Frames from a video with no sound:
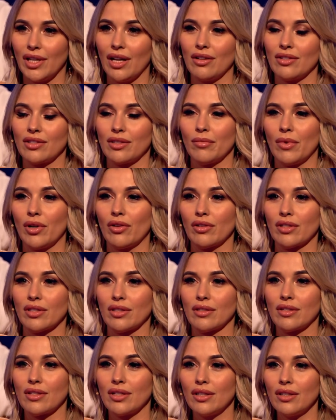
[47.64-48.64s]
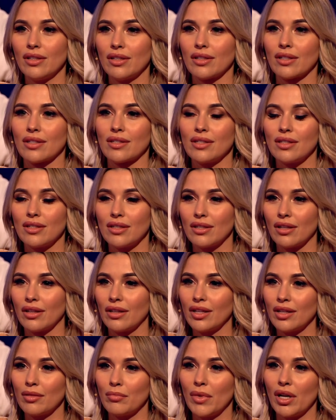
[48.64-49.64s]
ja, aus den Augen, aus den Sinn, interessiert die dann
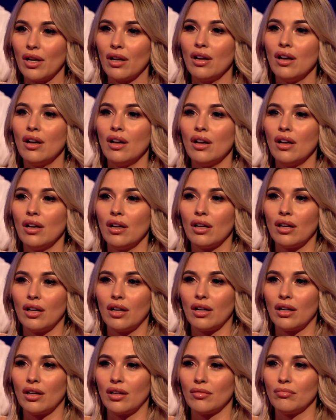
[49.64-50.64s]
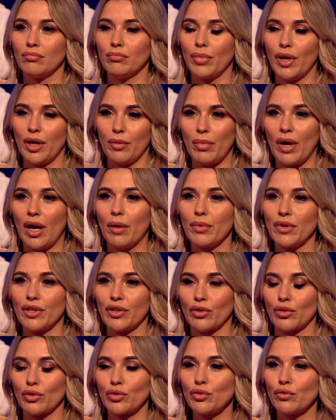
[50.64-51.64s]
nicht mehr. Ähm, bei ein paar bin ich noch